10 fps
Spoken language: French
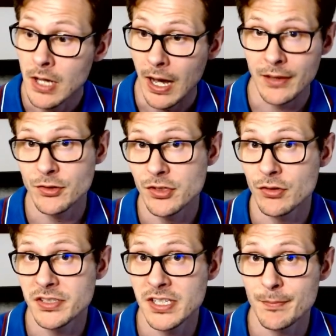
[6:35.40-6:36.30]
Attention
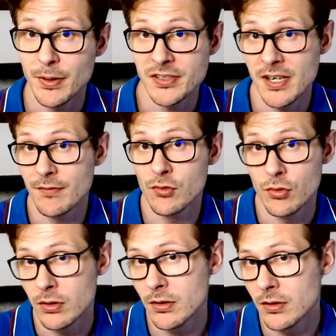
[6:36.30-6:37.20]
aussi, pensez à vous.
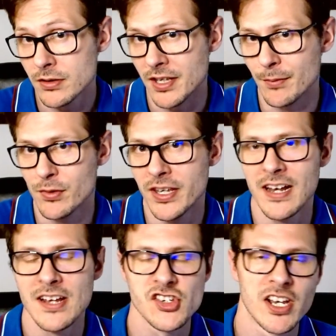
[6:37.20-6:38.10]
S'abonner abonner
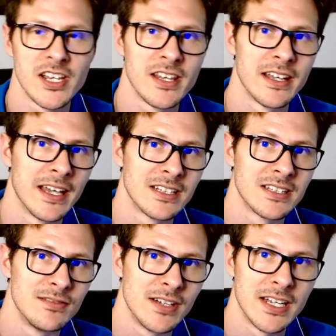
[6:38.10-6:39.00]
à la chaîne et
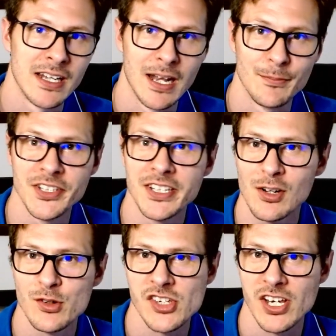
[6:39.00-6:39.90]
activer la
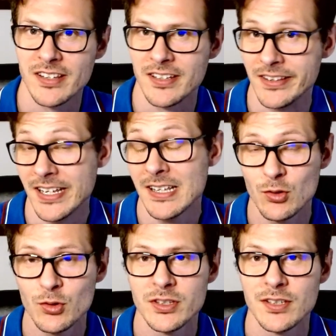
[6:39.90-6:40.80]
petite clochette des
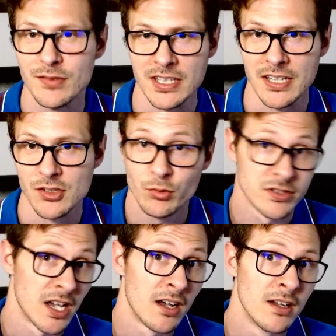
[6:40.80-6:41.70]
notifications.
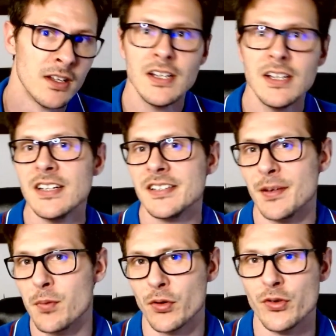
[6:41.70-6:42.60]
Ça,
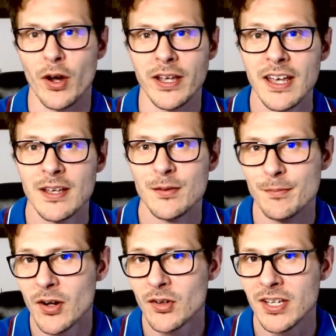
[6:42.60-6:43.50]
c'est pour ne rien
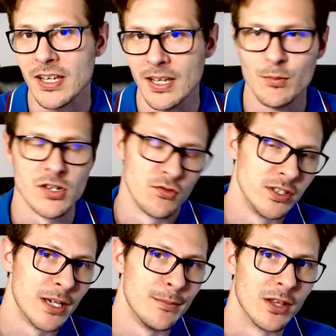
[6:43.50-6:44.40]
manquer. Et moi, je vous
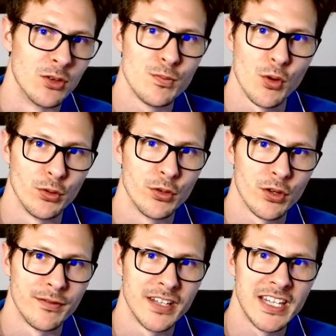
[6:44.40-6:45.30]
dis à bientôt pour
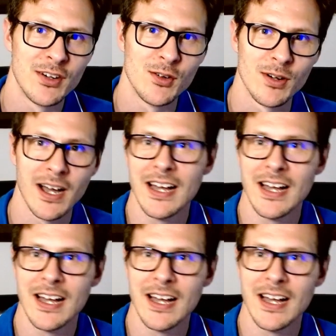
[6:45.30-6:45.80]
d'autres vidéos.